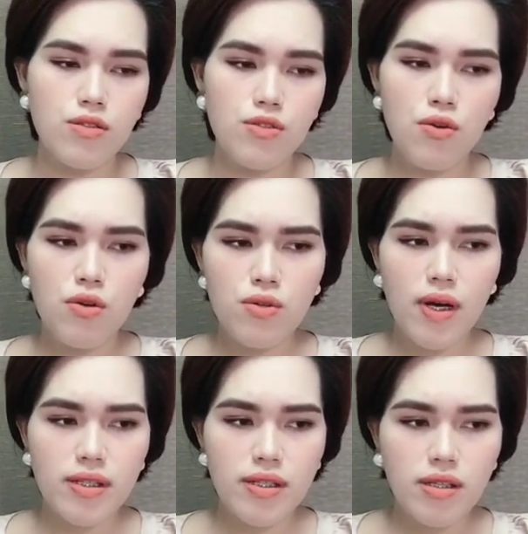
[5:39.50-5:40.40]
Tôi hốt
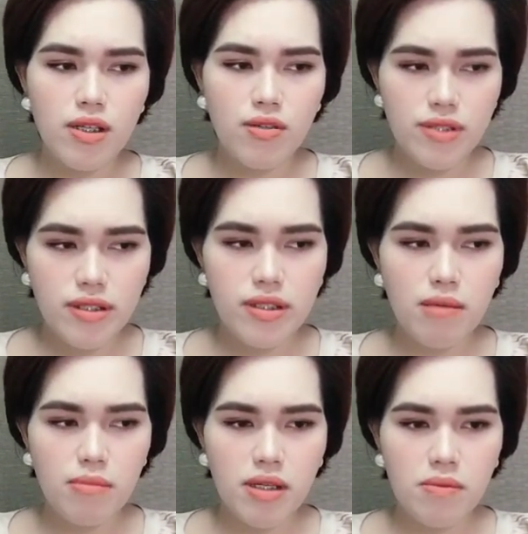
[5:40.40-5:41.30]
hoảng như người có tật
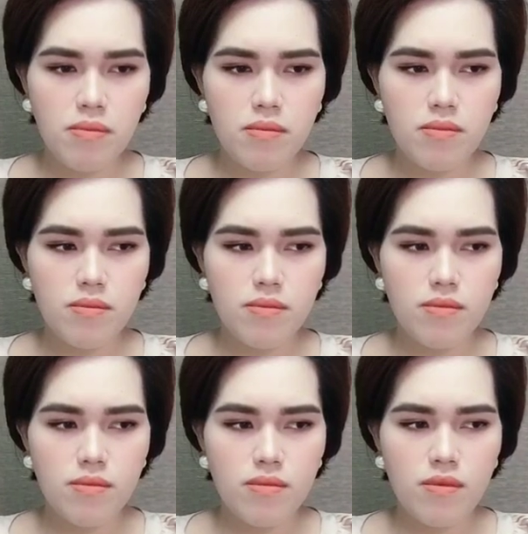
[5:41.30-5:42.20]
giật mình
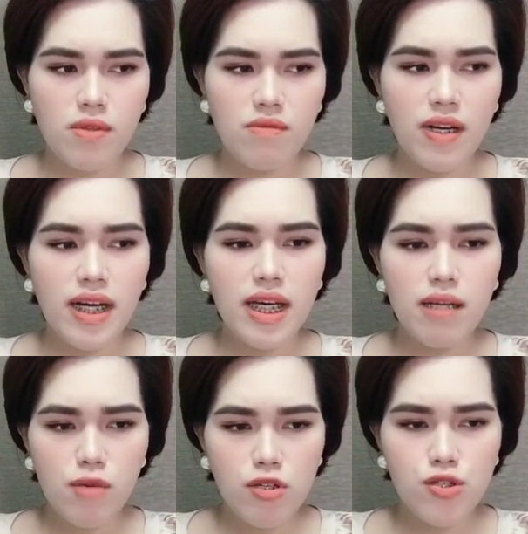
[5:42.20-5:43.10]
và kể
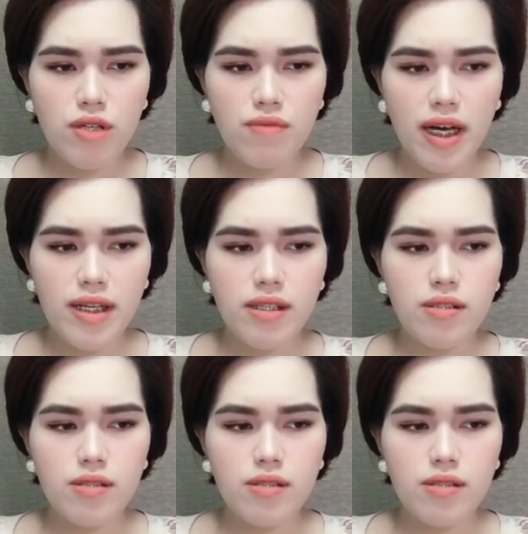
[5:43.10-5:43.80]
hết mọi chuyện với anh.